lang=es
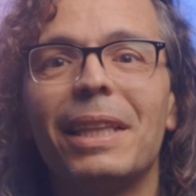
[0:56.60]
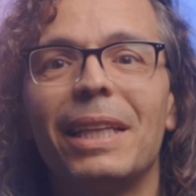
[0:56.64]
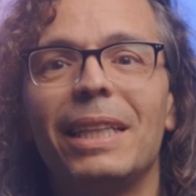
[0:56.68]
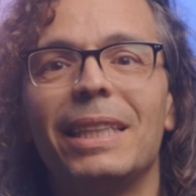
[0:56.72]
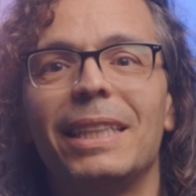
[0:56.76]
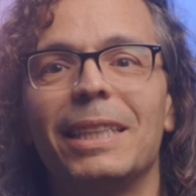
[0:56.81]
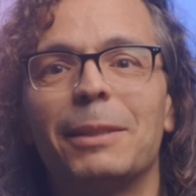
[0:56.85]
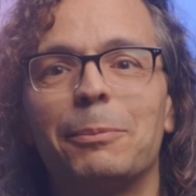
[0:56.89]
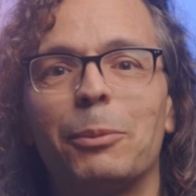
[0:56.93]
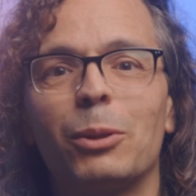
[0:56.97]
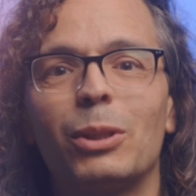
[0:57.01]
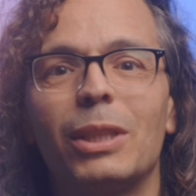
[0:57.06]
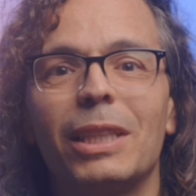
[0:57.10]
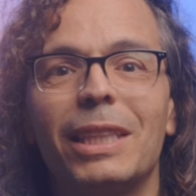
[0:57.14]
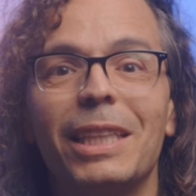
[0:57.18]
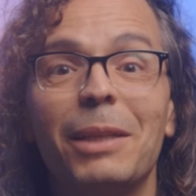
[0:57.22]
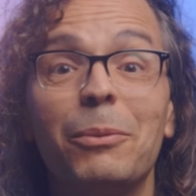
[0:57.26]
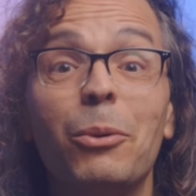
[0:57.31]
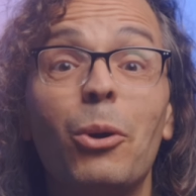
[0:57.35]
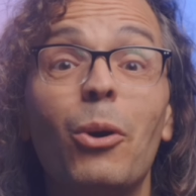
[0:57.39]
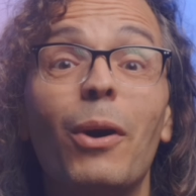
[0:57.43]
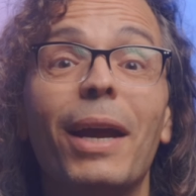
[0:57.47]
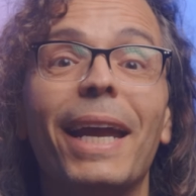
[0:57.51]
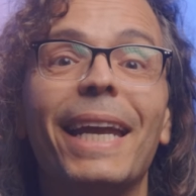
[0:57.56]
del
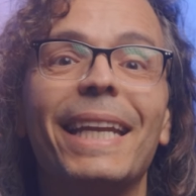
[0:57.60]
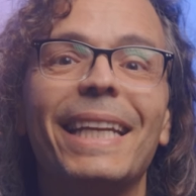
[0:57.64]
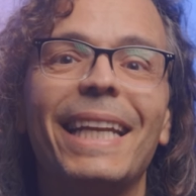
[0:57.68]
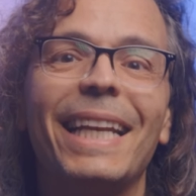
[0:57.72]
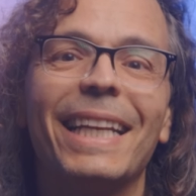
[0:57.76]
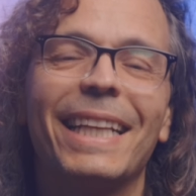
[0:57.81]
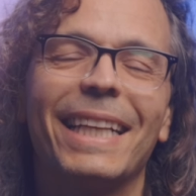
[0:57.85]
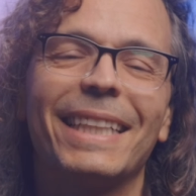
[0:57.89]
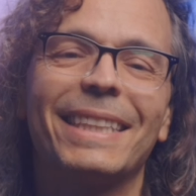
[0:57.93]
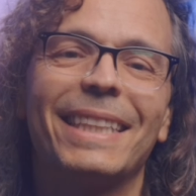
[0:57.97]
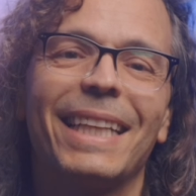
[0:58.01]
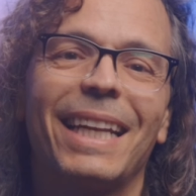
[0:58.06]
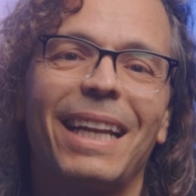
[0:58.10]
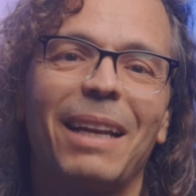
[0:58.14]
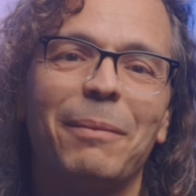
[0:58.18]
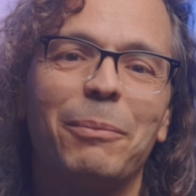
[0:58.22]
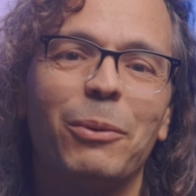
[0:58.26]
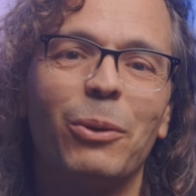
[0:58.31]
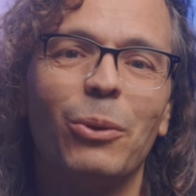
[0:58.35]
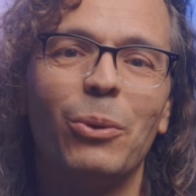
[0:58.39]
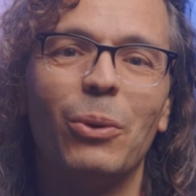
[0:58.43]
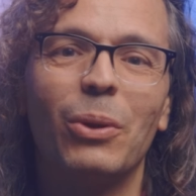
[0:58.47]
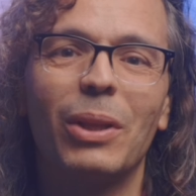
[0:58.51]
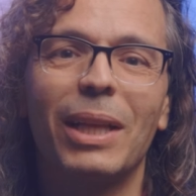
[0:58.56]
dispositivo en el que se
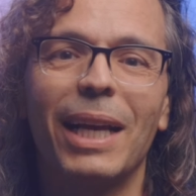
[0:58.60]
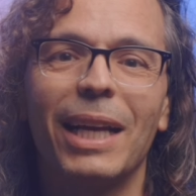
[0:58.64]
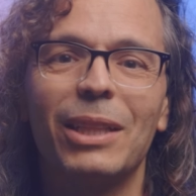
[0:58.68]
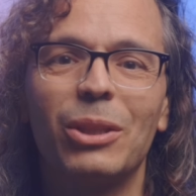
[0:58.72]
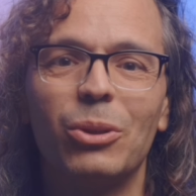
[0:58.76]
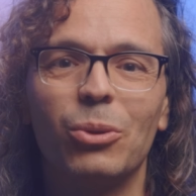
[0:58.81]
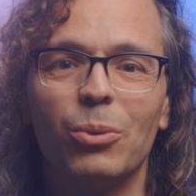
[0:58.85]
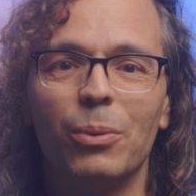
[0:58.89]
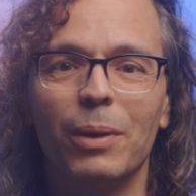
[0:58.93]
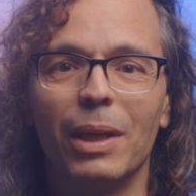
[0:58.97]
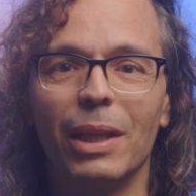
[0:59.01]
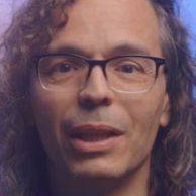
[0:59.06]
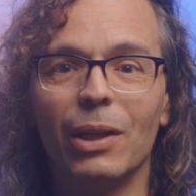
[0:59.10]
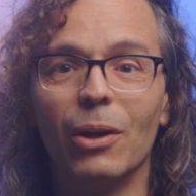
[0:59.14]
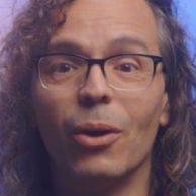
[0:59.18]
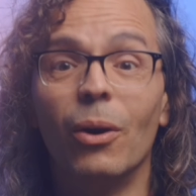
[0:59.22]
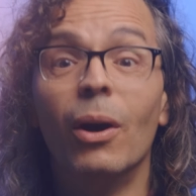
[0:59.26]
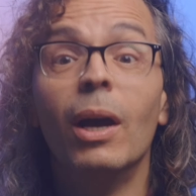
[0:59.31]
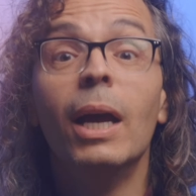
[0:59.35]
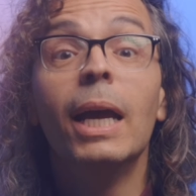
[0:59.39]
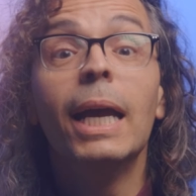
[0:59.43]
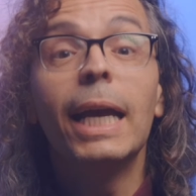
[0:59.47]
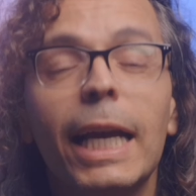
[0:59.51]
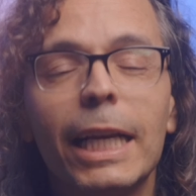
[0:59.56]
reproduzca tu vídeo.
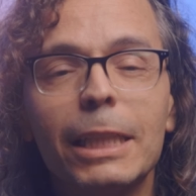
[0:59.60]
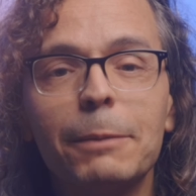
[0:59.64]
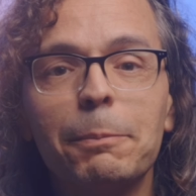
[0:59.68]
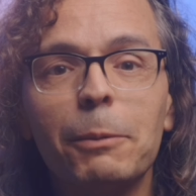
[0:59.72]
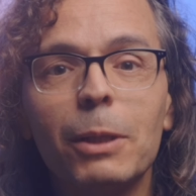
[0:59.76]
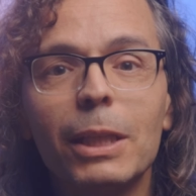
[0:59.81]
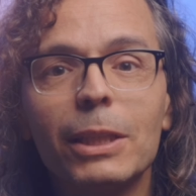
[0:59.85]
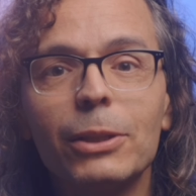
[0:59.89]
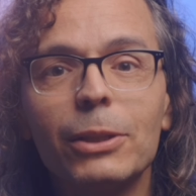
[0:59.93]
Es por